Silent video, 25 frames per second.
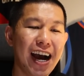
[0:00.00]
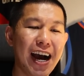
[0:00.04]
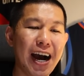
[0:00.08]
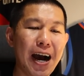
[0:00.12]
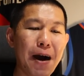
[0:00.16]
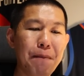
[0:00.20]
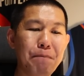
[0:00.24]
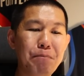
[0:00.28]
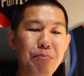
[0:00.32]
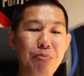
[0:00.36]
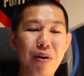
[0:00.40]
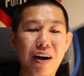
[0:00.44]

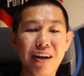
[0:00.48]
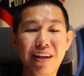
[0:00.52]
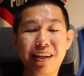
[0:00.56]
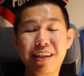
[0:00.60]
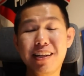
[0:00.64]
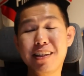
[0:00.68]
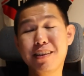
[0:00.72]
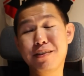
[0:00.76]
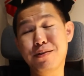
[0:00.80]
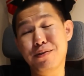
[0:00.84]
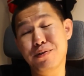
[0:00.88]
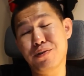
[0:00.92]
Uh, but
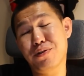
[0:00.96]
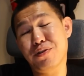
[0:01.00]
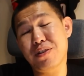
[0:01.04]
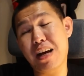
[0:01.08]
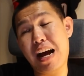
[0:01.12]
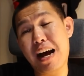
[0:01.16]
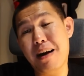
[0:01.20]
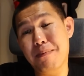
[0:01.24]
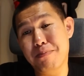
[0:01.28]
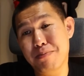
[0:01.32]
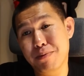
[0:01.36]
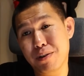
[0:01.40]
he needs to
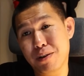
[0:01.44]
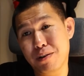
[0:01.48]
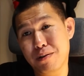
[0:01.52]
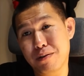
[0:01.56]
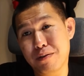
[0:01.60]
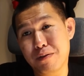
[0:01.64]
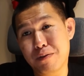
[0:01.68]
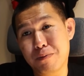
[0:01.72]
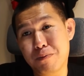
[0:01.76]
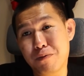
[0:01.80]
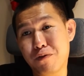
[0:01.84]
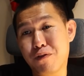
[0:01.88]
stop
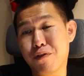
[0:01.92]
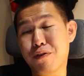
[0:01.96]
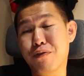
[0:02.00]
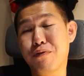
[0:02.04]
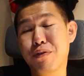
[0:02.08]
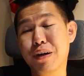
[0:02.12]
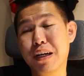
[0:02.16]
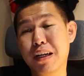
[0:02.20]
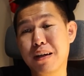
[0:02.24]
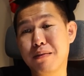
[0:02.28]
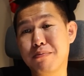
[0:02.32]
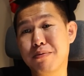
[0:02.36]
though. For
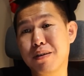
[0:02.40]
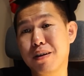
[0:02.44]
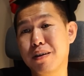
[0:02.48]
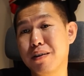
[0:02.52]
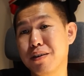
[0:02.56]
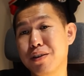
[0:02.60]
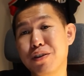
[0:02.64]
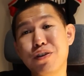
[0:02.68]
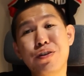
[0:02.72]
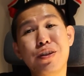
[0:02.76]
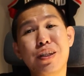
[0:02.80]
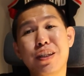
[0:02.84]
real
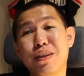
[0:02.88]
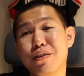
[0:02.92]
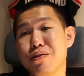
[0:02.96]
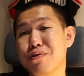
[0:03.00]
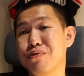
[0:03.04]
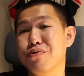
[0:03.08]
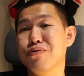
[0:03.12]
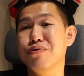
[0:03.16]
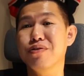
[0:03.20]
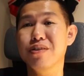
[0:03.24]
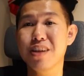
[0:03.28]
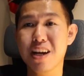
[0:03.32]
bro, you need
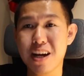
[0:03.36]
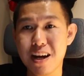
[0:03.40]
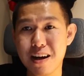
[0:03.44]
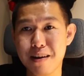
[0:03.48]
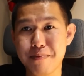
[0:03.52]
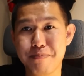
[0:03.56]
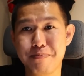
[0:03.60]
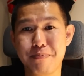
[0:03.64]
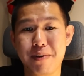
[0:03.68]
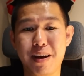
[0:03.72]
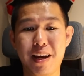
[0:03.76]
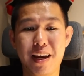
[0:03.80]
to
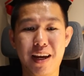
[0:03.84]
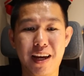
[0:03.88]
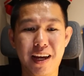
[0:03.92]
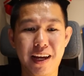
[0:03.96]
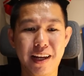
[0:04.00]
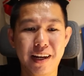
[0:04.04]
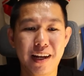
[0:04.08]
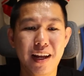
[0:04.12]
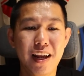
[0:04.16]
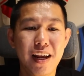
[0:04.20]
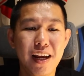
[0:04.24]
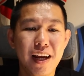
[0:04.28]
stop
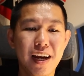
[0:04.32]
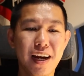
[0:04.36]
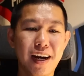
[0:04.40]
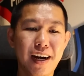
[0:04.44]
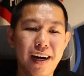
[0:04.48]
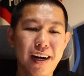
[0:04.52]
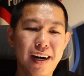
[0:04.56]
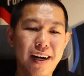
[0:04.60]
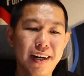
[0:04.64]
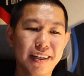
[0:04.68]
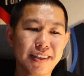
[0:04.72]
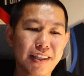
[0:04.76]
man.
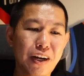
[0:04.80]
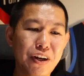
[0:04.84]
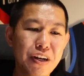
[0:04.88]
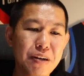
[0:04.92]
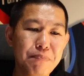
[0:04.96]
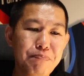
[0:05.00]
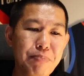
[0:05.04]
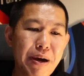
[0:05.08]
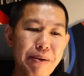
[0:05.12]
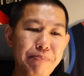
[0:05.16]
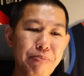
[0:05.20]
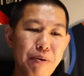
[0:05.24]
Uh,
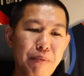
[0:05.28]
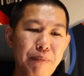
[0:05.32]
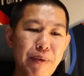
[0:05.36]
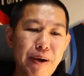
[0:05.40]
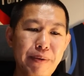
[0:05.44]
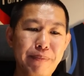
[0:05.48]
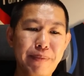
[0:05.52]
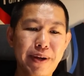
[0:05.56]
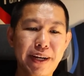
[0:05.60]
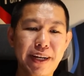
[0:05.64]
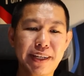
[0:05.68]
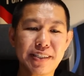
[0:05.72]
tahun depan
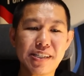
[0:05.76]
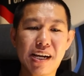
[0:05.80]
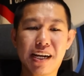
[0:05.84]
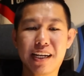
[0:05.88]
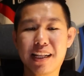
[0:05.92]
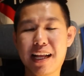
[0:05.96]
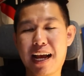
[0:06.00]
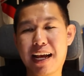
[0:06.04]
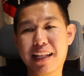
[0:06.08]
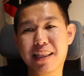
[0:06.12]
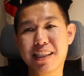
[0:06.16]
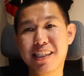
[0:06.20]
pemain-pemain yang
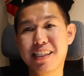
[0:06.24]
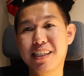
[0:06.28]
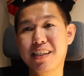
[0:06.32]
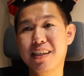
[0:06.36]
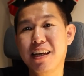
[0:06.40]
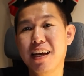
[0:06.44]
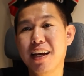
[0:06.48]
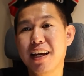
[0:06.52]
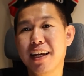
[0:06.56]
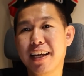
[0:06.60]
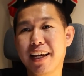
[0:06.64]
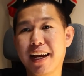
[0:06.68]
sakit
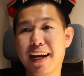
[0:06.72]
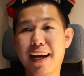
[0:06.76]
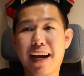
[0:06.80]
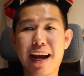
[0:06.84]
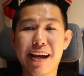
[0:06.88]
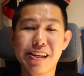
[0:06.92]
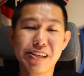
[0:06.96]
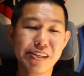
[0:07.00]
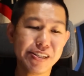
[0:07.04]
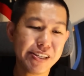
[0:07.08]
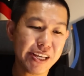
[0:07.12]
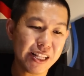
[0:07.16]
hati, yang
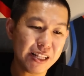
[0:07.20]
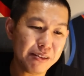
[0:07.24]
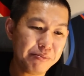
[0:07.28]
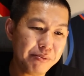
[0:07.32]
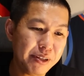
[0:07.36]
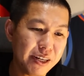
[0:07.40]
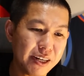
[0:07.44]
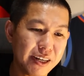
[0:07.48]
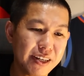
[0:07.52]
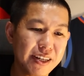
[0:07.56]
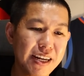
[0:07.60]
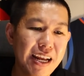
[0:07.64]
gajinya
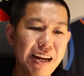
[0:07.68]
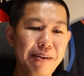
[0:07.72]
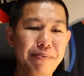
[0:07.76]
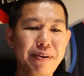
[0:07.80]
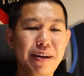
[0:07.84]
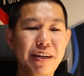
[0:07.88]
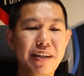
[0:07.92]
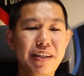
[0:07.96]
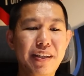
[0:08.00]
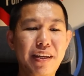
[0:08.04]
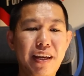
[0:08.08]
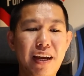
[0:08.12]
lebih rendah
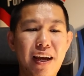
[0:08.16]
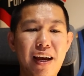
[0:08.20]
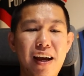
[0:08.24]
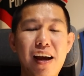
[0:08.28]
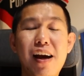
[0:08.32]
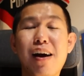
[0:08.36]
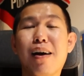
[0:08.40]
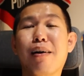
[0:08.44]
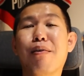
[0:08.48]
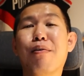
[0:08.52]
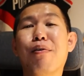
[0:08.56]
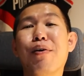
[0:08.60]
daripada dia,
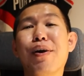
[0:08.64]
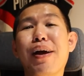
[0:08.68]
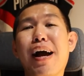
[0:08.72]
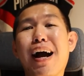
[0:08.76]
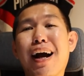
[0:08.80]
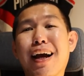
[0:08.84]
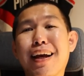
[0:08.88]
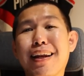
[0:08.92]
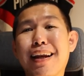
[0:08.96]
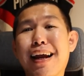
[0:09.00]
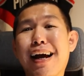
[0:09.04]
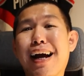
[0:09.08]
gue
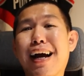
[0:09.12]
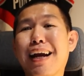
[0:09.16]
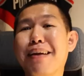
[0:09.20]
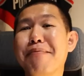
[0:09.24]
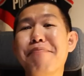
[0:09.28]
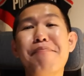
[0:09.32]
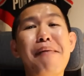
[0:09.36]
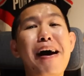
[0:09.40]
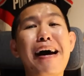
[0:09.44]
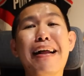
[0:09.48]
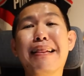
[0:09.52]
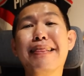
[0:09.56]
yakin akan
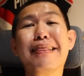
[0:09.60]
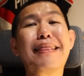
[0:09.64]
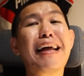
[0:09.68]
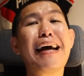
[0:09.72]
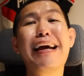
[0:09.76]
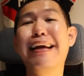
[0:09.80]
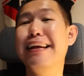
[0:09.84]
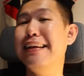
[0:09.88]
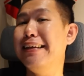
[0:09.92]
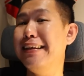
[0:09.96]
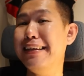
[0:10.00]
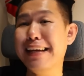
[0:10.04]

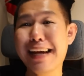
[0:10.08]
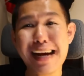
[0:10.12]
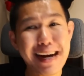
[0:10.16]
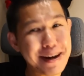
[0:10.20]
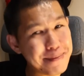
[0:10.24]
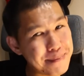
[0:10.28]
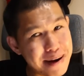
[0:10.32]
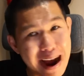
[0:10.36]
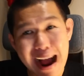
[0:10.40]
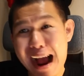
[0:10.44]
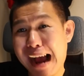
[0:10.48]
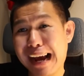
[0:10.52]
bantai
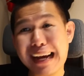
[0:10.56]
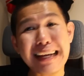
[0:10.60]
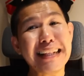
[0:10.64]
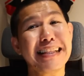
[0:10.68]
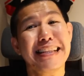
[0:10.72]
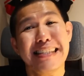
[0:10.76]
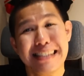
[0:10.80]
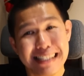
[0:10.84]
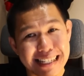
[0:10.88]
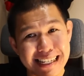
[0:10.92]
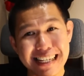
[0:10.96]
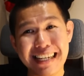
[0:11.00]
dia
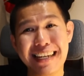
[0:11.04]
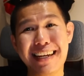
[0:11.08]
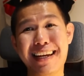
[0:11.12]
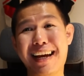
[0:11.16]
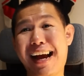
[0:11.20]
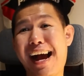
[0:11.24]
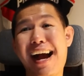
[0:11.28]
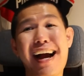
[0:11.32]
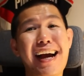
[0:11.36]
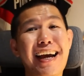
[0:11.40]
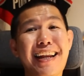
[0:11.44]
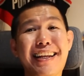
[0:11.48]
banget sih.
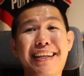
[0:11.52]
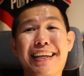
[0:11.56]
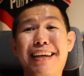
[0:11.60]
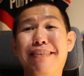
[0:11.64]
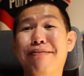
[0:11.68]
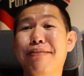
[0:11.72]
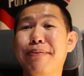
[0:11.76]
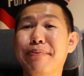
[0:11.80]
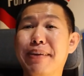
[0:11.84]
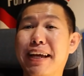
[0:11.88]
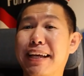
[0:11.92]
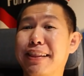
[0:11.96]
Akan
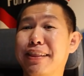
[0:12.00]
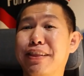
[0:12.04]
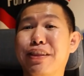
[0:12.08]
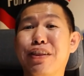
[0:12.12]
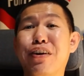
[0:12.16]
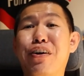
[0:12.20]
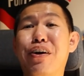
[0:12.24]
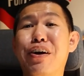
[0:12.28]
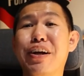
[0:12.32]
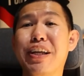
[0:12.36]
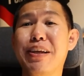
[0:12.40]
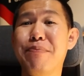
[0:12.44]
give him like
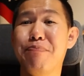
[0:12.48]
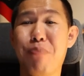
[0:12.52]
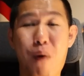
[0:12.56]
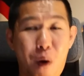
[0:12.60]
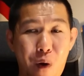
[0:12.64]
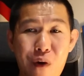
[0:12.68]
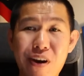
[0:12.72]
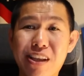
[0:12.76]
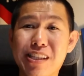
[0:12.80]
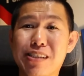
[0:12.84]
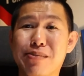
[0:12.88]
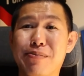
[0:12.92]
30
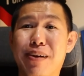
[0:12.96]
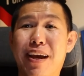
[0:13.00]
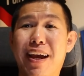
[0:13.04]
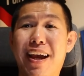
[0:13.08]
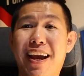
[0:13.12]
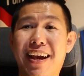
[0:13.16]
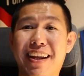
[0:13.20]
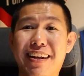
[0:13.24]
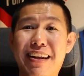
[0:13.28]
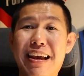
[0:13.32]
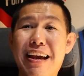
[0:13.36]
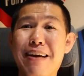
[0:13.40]
points
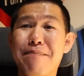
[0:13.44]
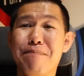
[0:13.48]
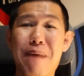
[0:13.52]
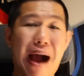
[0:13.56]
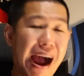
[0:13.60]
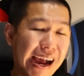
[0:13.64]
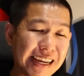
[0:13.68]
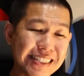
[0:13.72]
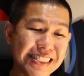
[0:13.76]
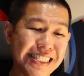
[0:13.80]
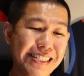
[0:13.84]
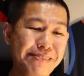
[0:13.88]
man.
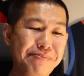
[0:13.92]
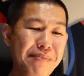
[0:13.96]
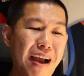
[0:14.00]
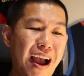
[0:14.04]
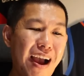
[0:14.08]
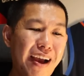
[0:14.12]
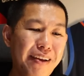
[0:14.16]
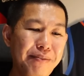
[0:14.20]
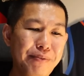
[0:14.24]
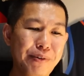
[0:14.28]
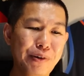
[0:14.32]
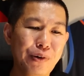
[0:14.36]
Pasti
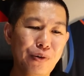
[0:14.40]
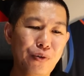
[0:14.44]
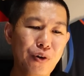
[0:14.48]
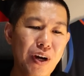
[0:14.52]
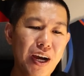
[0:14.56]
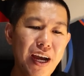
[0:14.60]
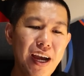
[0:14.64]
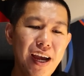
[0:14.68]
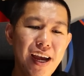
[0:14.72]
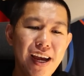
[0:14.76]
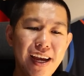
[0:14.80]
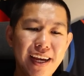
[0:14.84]
banget menurut
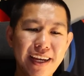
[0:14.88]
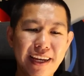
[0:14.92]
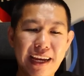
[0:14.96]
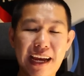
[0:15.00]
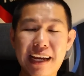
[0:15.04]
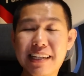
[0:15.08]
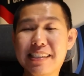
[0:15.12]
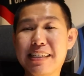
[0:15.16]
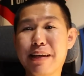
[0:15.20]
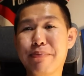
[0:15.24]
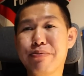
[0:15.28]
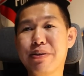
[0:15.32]
gue.
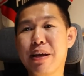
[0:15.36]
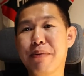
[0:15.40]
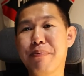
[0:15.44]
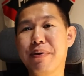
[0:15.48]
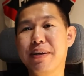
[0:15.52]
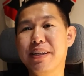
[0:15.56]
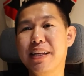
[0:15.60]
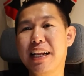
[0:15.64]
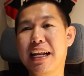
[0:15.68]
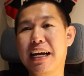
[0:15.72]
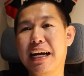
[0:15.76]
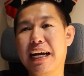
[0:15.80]
Ya siap-siap
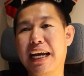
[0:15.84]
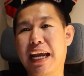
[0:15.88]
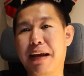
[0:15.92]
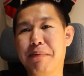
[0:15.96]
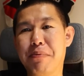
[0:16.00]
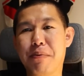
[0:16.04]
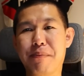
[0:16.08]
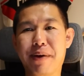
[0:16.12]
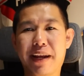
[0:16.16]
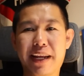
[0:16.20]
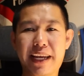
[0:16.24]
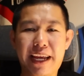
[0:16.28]
aja lah
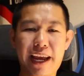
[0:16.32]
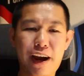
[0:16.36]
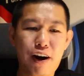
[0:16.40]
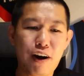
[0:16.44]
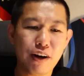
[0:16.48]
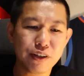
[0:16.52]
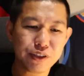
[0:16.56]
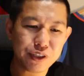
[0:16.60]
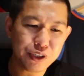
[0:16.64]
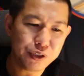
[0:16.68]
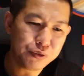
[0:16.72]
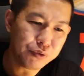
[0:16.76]
kayak pemain kayak
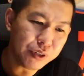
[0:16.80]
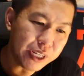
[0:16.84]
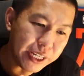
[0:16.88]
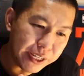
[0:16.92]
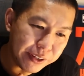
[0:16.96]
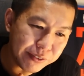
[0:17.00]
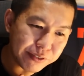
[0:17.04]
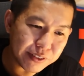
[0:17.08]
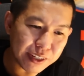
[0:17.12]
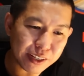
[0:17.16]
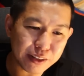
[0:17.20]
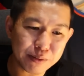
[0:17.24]
Austin
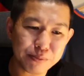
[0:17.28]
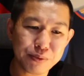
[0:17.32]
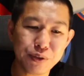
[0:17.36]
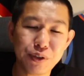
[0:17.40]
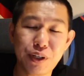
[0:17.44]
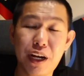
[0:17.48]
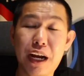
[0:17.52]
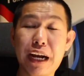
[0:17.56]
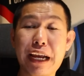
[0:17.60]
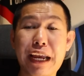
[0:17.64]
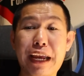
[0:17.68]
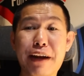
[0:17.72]
Reeves
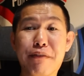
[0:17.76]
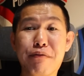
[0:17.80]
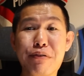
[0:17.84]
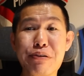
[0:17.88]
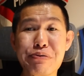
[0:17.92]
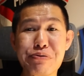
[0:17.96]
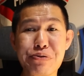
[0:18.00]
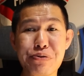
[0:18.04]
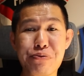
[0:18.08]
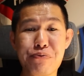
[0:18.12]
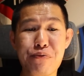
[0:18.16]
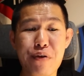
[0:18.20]
ataupun juga kayak
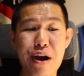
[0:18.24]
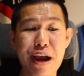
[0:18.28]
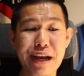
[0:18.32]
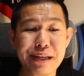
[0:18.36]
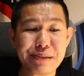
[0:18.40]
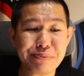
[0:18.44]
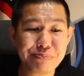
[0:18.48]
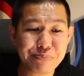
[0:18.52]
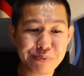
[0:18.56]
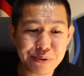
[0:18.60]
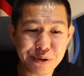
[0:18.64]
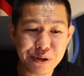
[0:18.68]
Russell
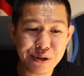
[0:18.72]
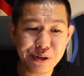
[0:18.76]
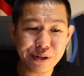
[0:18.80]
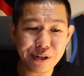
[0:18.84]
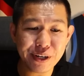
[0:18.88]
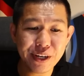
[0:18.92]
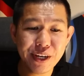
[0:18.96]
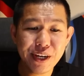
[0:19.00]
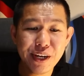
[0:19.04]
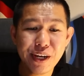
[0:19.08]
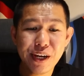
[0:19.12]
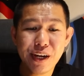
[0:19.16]

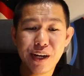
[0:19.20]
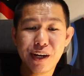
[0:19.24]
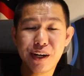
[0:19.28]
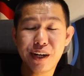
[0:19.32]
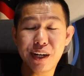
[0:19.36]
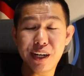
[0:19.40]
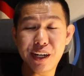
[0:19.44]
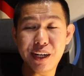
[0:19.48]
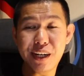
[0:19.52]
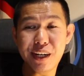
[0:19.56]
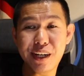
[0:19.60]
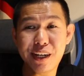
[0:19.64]
Westbrook
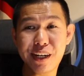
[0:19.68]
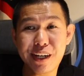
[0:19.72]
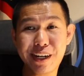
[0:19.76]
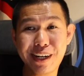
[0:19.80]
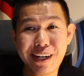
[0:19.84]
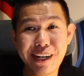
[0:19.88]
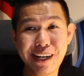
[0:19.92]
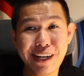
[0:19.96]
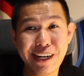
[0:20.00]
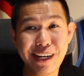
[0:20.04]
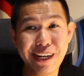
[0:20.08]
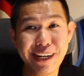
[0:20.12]

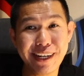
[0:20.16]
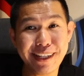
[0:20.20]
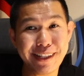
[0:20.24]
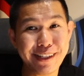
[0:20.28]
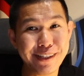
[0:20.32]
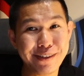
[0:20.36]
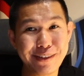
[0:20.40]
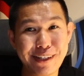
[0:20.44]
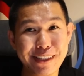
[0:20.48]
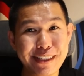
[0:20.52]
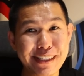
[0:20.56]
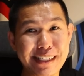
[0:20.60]

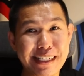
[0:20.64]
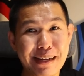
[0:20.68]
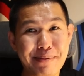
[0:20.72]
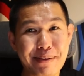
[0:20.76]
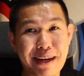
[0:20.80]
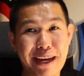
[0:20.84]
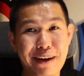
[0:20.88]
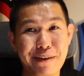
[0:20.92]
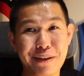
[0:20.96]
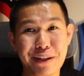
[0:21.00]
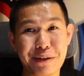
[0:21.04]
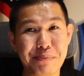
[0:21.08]
itu udah siap
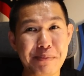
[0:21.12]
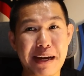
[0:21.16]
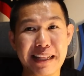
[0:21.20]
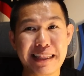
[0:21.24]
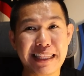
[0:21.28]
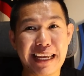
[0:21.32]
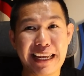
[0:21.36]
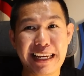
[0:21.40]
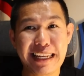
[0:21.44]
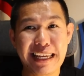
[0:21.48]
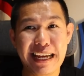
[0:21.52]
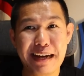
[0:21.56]
kayak untuk
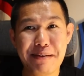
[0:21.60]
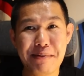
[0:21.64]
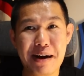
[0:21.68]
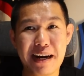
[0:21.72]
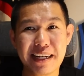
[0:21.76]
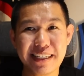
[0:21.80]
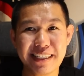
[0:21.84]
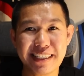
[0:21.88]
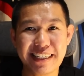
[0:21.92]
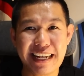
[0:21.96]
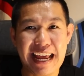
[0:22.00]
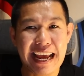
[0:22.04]
bantai dia
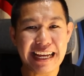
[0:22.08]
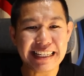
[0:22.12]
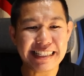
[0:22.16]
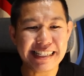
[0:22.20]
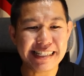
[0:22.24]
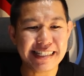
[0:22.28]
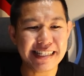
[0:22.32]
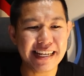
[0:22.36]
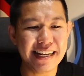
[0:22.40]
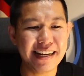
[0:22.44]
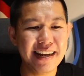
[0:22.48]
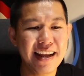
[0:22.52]
banget sih. Next
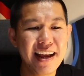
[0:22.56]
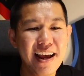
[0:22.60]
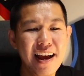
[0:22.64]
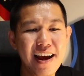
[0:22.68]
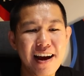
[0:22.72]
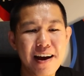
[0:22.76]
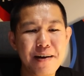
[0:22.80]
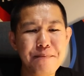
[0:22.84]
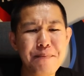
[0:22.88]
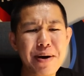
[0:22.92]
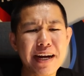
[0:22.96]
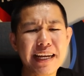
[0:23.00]
season,
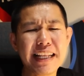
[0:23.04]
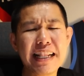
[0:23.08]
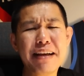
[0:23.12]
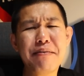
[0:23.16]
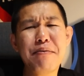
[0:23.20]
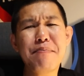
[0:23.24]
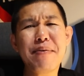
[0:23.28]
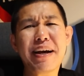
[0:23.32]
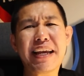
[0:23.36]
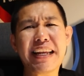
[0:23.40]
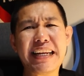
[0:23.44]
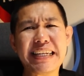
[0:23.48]
makin
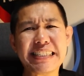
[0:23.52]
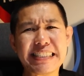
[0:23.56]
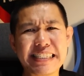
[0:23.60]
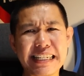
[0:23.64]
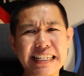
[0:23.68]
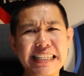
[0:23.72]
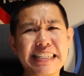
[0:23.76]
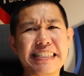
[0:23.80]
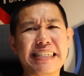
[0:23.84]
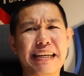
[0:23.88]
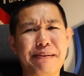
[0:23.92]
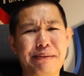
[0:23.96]
lama makin
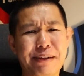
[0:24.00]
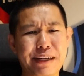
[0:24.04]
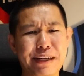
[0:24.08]
ngeselin sih